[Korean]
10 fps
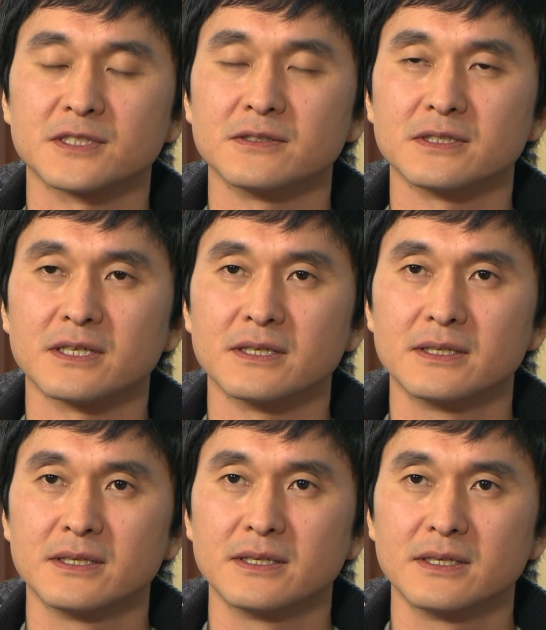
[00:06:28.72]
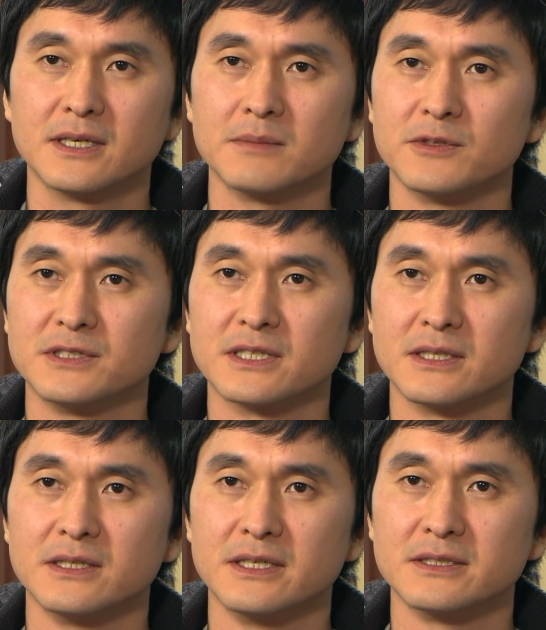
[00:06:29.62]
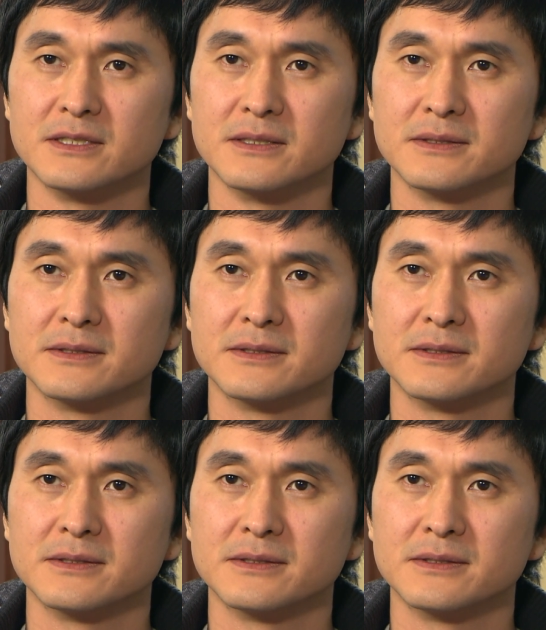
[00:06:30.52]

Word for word: 그러니까 한 번 시간을 내지.